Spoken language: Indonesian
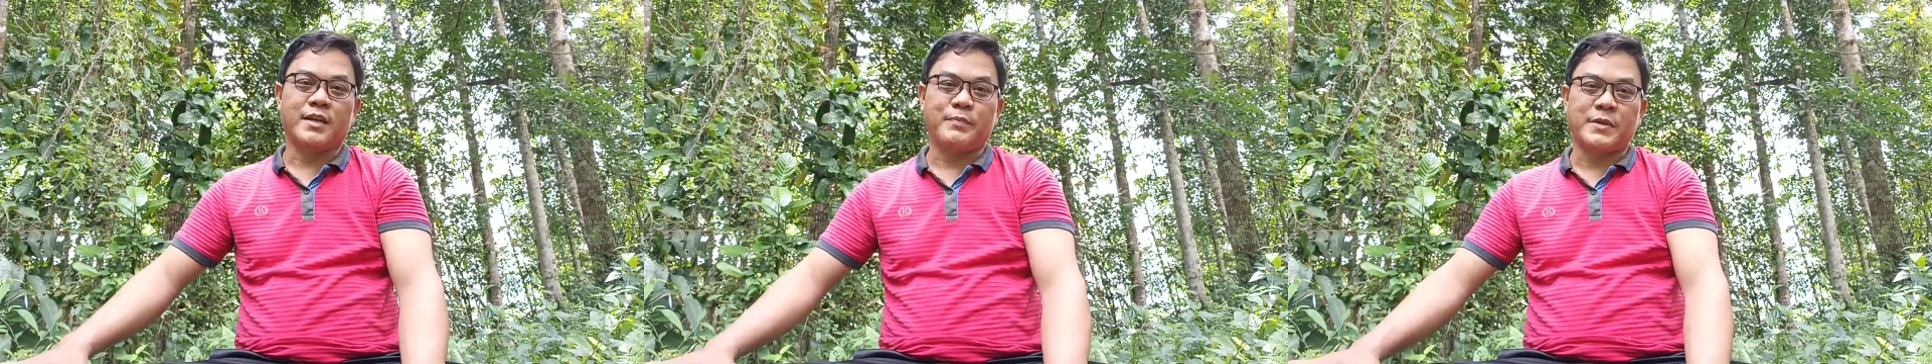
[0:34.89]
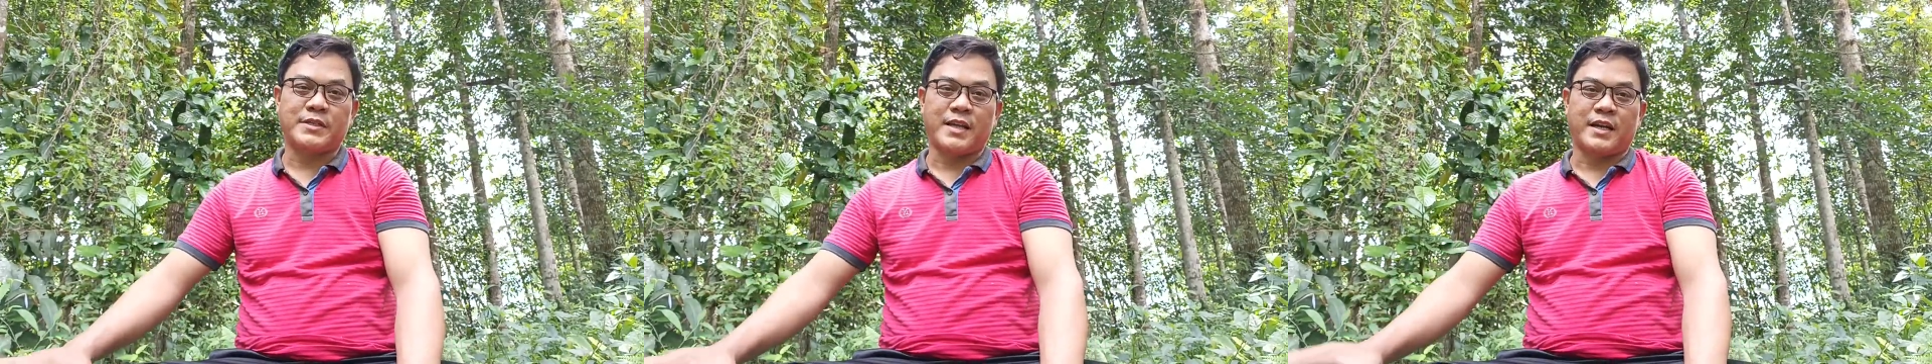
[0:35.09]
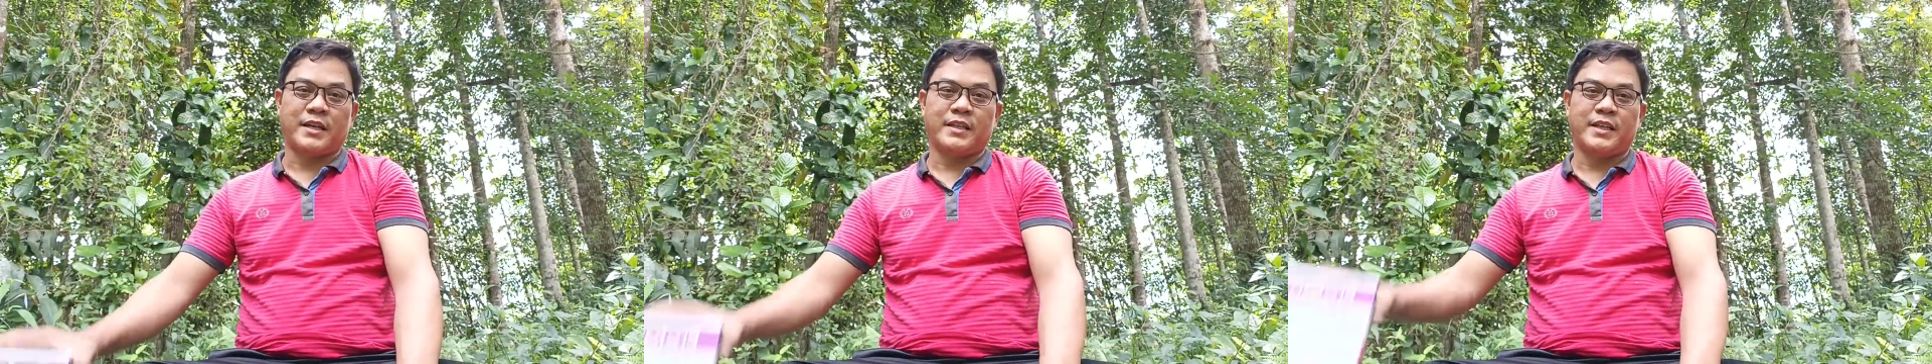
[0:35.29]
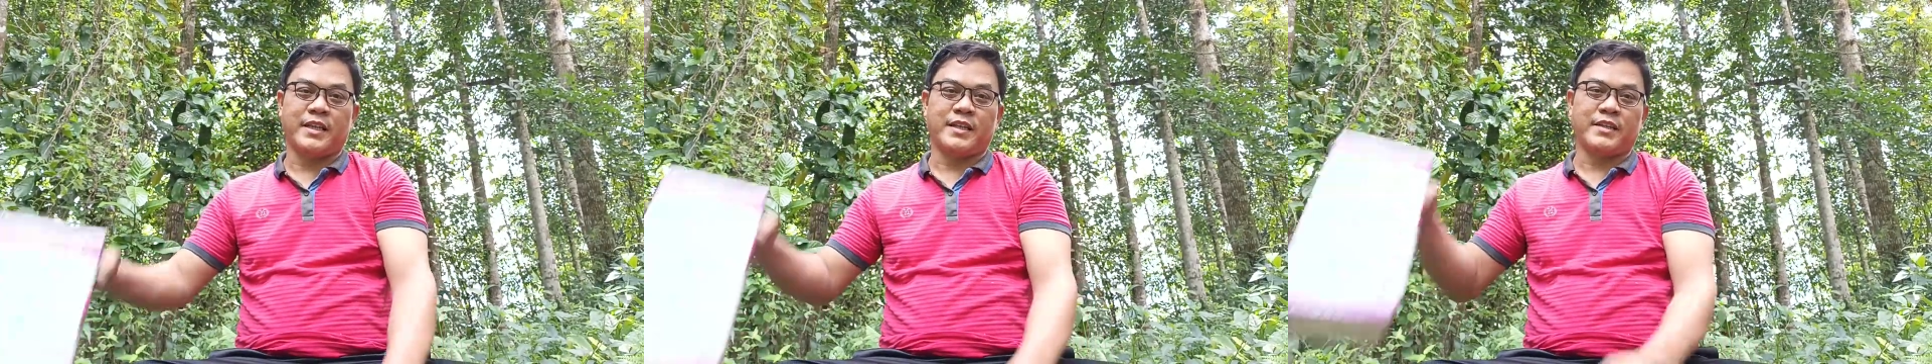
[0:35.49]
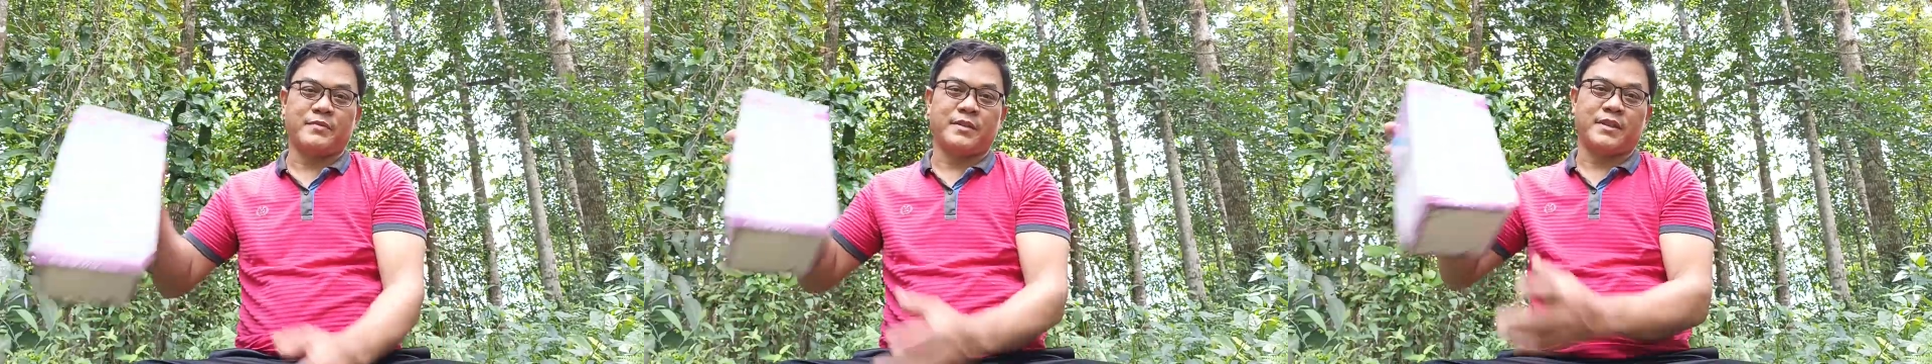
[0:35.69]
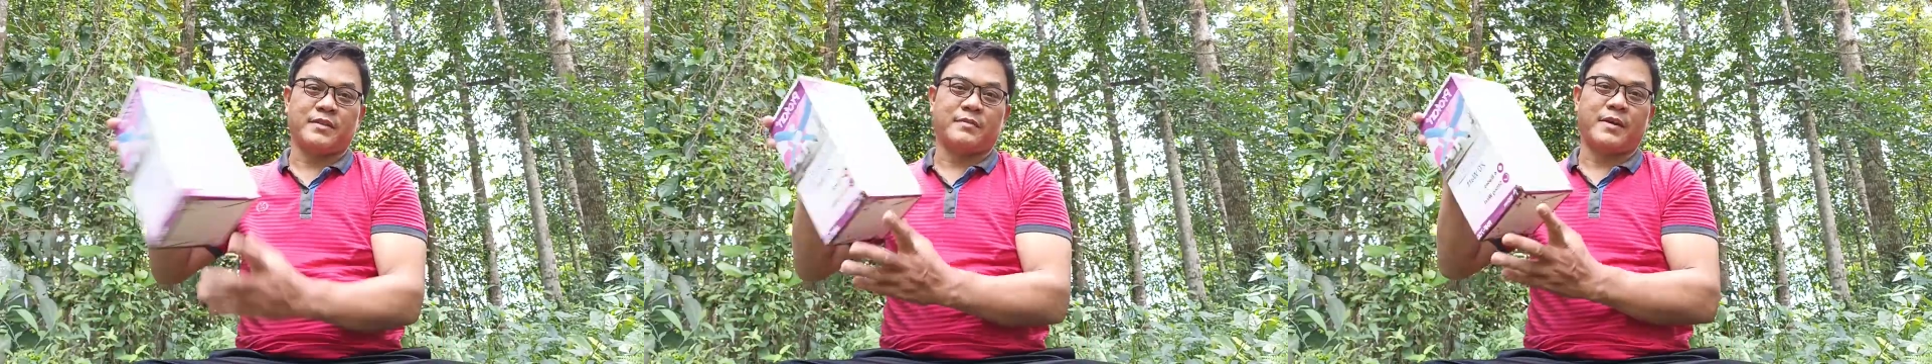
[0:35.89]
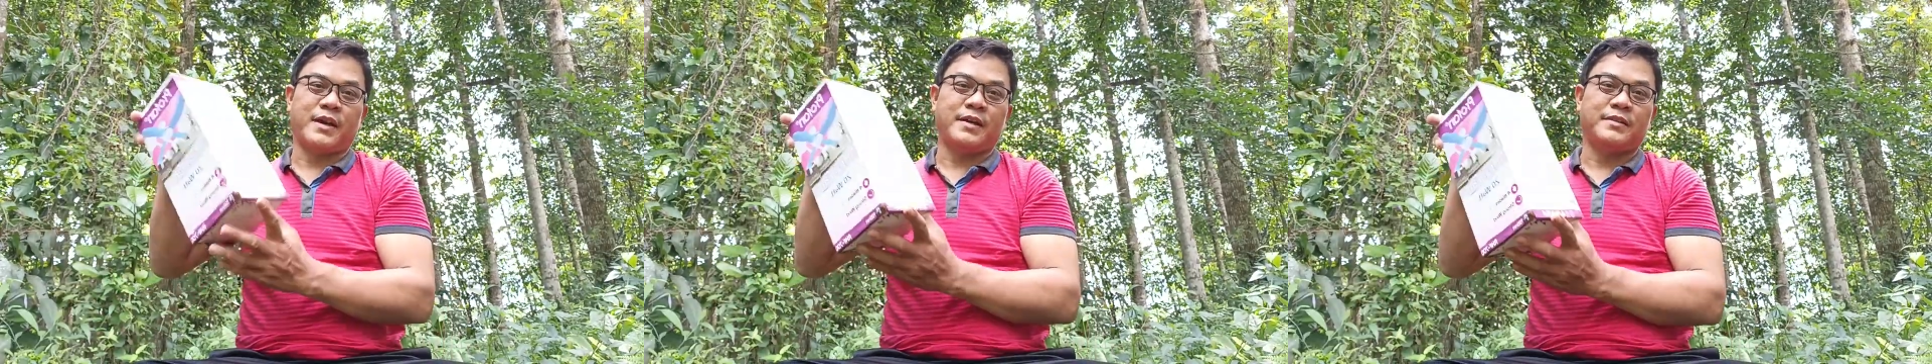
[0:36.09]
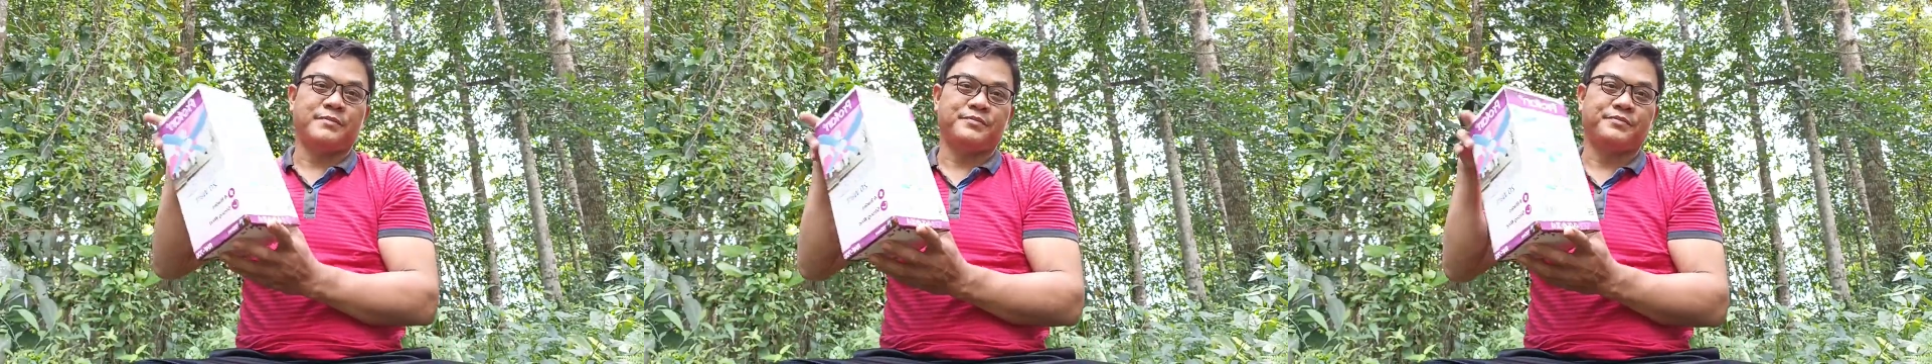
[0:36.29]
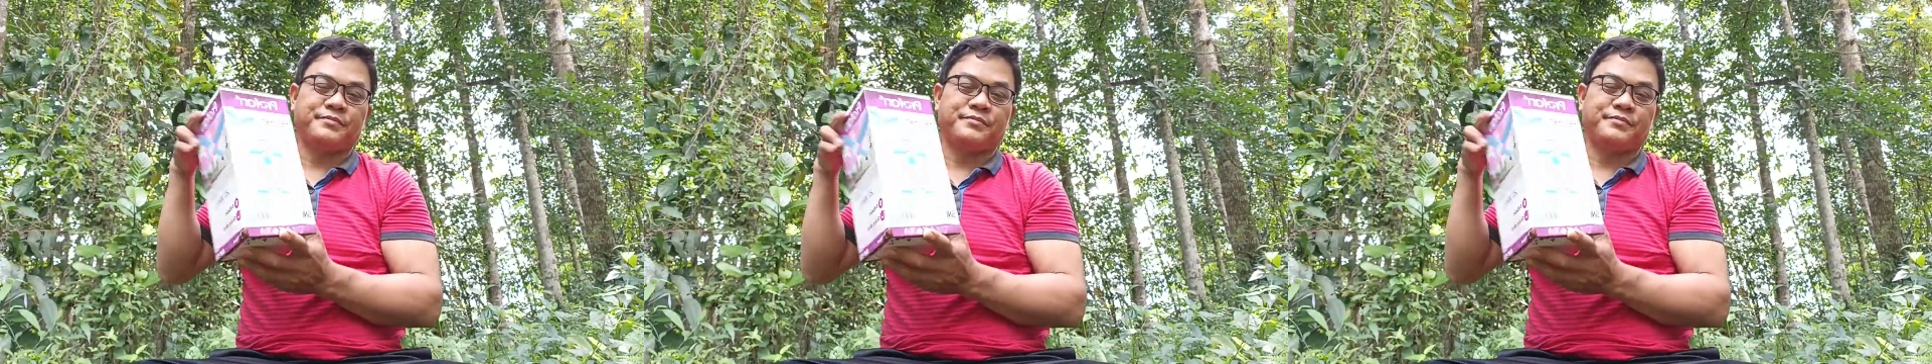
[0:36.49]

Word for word: kipas anginnya ya teman-teman